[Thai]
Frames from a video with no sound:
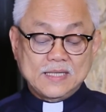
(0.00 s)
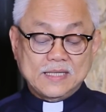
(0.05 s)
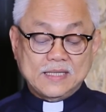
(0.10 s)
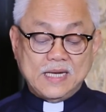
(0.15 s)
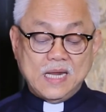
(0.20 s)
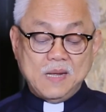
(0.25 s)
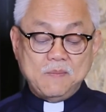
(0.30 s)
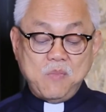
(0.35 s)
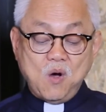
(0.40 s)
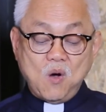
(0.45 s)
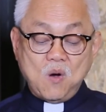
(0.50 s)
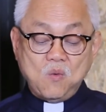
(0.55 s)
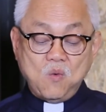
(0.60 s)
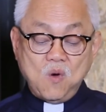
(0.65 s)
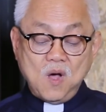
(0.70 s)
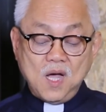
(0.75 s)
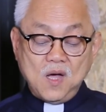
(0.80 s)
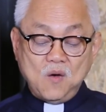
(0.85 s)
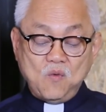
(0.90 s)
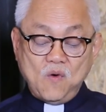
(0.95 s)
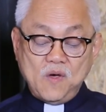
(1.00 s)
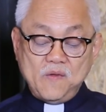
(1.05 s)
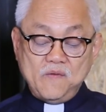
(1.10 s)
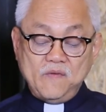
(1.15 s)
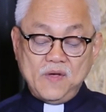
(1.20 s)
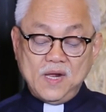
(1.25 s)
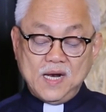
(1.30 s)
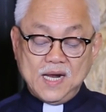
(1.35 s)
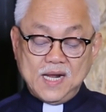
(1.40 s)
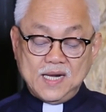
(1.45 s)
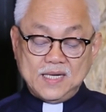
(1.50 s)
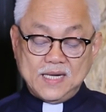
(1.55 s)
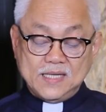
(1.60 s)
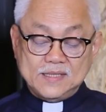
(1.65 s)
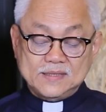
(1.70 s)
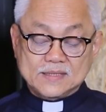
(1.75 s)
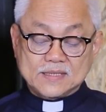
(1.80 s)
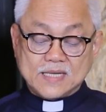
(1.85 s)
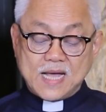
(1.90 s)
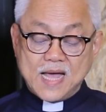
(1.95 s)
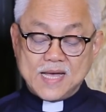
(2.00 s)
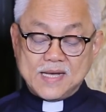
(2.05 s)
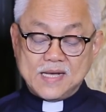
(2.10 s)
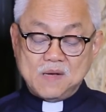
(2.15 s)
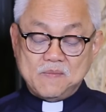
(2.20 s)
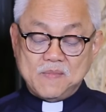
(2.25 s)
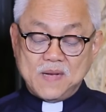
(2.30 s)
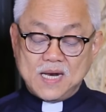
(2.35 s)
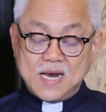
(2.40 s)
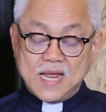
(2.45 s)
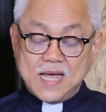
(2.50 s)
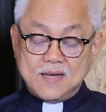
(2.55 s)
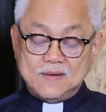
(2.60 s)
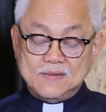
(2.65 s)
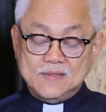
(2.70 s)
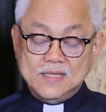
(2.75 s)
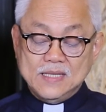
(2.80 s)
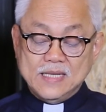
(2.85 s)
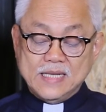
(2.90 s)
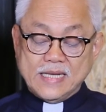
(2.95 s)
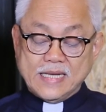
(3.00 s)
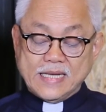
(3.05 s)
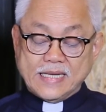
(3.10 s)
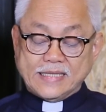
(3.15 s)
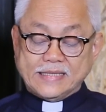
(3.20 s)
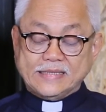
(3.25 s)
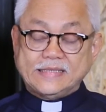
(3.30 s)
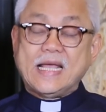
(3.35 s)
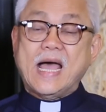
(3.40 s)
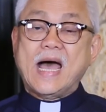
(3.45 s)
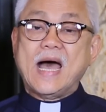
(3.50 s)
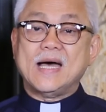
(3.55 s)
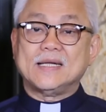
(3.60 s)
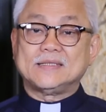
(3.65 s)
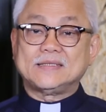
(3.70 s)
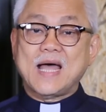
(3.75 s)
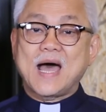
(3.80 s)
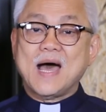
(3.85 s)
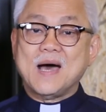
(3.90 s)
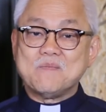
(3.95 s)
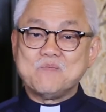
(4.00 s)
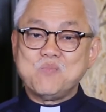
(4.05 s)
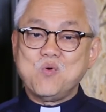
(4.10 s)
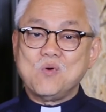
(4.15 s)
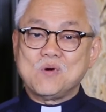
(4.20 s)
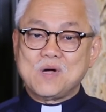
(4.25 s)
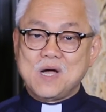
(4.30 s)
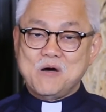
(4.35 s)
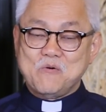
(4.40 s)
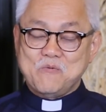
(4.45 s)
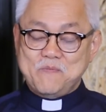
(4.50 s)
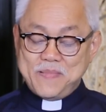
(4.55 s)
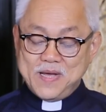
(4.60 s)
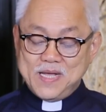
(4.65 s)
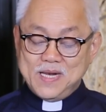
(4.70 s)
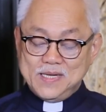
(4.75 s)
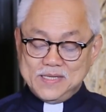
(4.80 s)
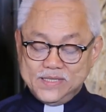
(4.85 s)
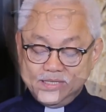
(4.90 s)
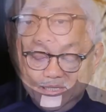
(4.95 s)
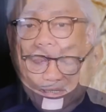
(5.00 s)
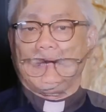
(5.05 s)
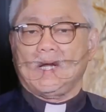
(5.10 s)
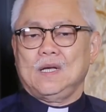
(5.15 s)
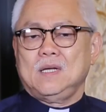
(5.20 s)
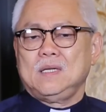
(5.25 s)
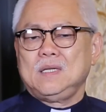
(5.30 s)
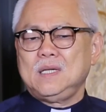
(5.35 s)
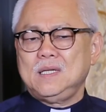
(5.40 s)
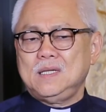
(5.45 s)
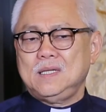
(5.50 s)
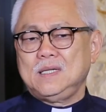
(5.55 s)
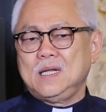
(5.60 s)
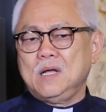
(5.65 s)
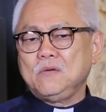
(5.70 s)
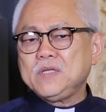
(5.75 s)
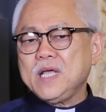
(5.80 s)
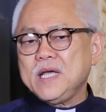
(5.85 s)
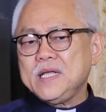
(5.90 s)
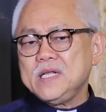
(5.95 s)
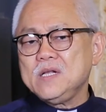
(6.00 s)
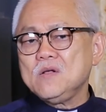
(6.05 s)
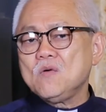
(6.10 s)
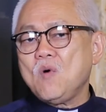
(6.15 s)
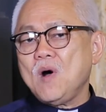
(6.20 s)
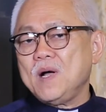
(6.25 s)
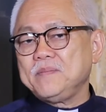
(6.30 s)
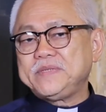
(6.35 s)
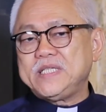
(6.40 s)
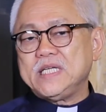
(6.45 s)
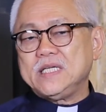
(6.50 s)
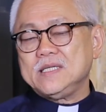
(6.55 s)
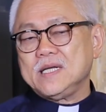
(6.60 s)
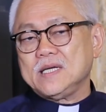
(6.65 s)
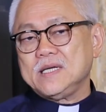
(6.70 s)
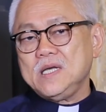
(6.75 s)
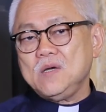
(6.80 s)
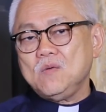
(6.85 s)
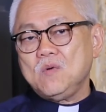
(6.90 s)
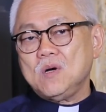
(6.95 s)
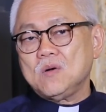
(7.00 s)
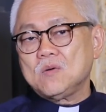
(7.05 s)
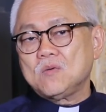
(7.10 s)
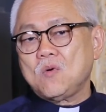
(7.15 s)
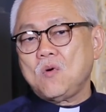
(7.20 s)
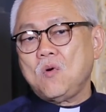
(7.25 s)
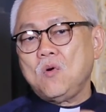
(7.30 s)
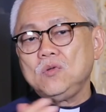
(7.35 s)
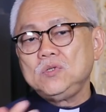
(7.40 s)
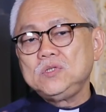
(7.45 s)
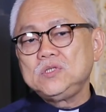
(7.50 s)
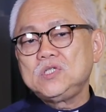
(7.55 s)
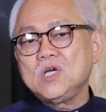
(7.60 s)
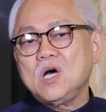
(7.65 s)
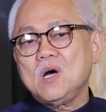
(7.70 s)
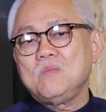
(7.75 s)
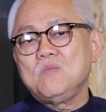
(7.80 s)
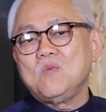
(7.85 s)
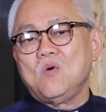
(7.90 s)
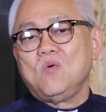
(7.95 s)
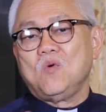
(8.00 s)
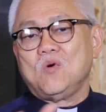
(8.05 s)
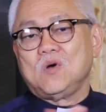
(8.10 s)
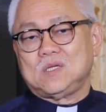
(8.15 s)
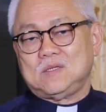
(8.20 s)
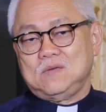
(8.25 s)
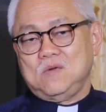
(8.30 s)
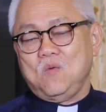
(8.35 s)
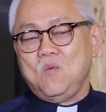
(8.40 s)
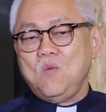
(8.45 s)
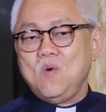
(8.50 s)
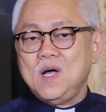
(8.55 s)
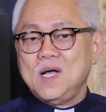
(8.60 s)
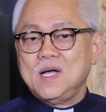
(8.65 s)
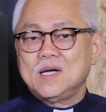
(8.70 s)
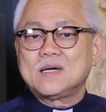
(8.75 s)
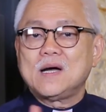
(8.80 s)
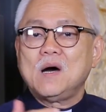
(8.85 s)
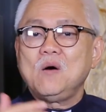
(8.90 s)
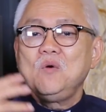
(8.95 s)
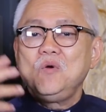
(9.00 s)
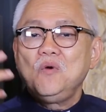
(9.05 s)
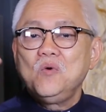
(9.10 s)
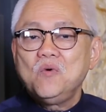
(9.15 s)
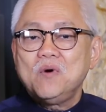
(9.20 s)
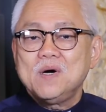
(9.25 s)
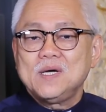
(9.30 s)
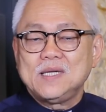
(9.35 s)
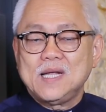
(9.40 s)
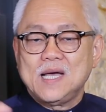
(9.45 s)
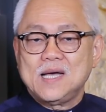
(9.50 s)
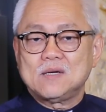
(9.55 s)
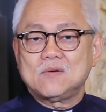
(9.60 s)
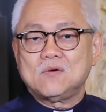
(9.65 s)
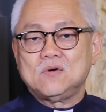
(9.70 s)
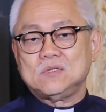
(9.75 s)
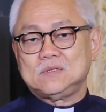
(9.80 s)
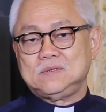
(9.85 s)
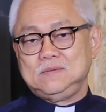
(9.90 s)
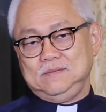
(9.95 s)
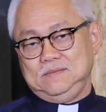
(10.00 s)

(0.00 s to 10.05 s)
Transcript: และบอกว่าวันเวลานั้นใกล้เข้ามาแล้วอย่าตามพวกเขาไปเลย เราได้ยินความจริงอย่างนี้ว่าคนชอบปวดว่าเขารู้อนาคต